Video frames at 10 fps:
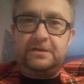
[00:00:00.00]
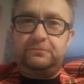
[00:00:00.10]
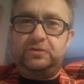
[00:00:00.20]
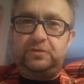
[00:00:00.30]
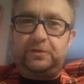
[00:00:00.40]

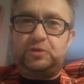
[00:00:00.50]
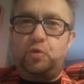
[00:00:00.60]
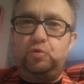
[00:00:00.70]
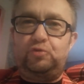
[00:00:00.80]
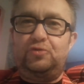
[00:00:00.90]
muss ich übrigens
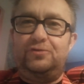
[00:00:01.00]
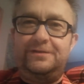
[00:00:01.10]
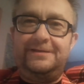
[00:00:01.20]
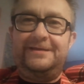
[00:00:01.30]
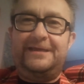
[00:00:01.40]
unten
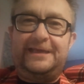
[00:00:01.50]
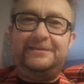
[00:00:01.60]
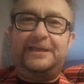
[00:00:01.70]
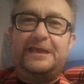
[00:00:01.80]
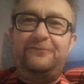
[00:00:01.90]
in
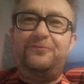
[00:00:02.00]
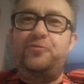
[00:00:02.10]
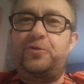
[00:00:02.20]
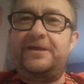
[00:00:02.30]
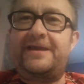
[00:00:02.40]
den
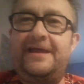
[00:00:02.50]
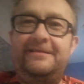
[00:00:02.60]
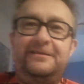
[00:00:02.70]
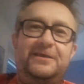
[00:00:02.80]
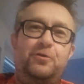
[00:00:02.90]

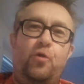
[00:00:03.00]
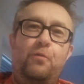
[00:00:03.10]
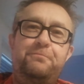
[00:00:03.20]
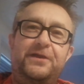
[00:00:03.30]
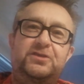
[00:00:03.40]
Infomöglichkeiten die
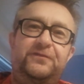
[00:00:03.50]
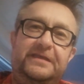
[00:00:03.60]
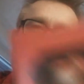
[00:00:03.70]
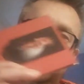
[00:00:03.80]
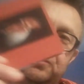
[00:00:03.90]
Homepage
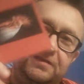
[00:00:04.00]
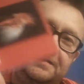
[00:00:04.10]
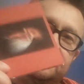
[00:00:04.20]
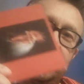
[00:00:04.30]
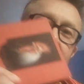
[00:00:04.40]
finden, wo Sie
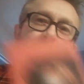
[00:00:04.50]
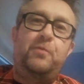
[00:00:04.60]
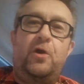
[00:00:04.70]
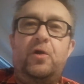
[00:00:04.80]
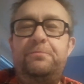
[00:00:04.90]
dieses Album
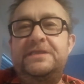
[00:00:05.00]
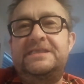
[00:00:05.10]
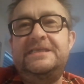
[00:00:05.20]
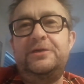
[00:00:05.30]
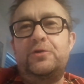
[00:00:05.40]
auch
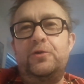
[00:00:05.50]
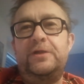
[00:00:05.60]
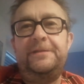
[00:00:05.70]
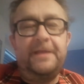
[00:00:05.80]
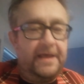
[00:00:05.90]
beziehen
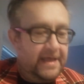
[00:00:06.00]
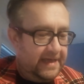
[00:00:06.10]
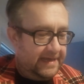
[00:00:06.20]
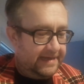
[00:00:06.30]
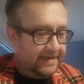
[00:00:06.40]
können,
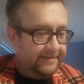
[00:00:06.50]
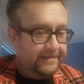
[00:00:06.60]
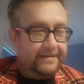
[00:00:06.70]
äh,